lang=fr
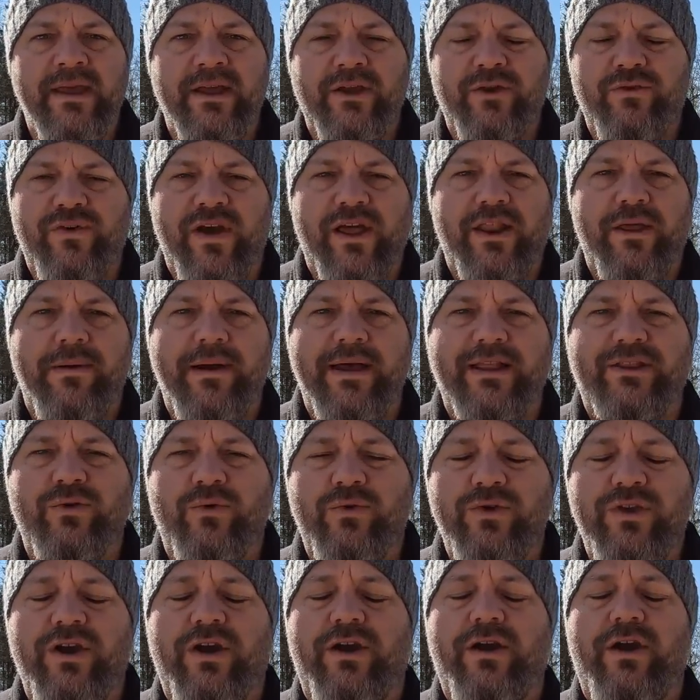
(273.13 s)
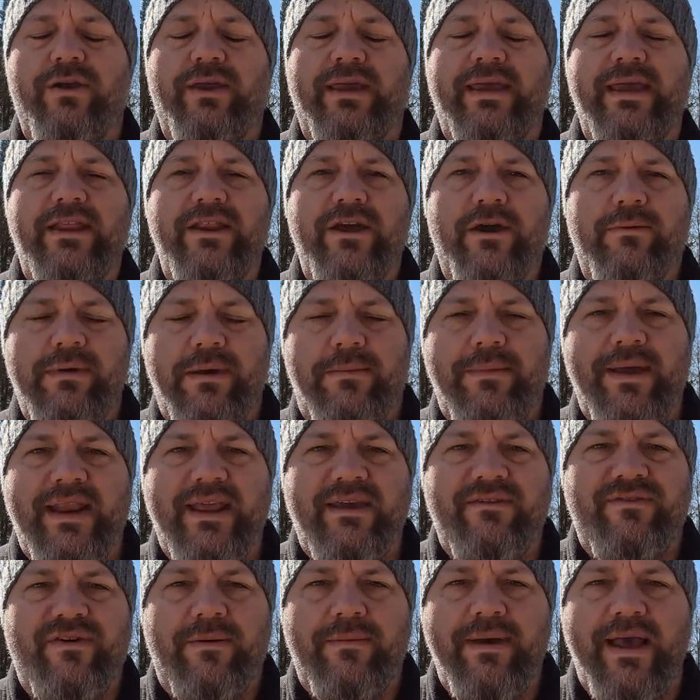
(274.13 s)
gouvernementaux, il y a énormément
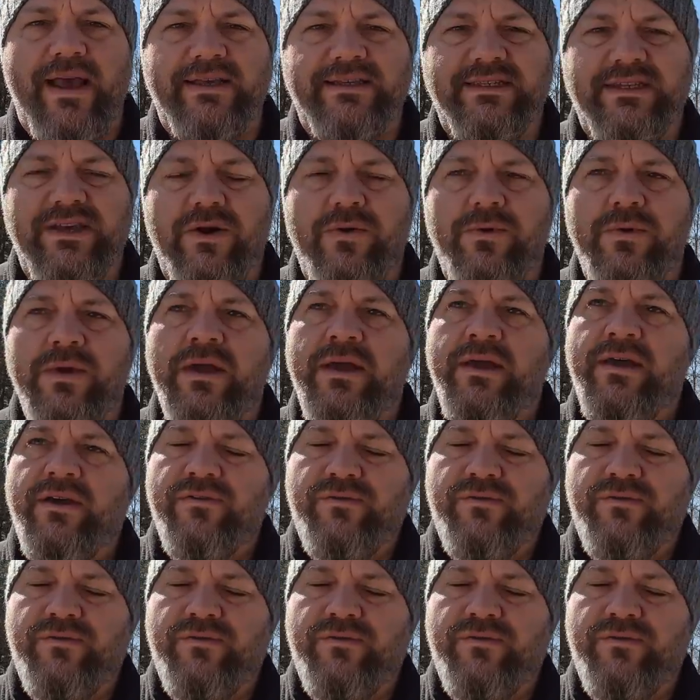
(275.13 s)
d'informations.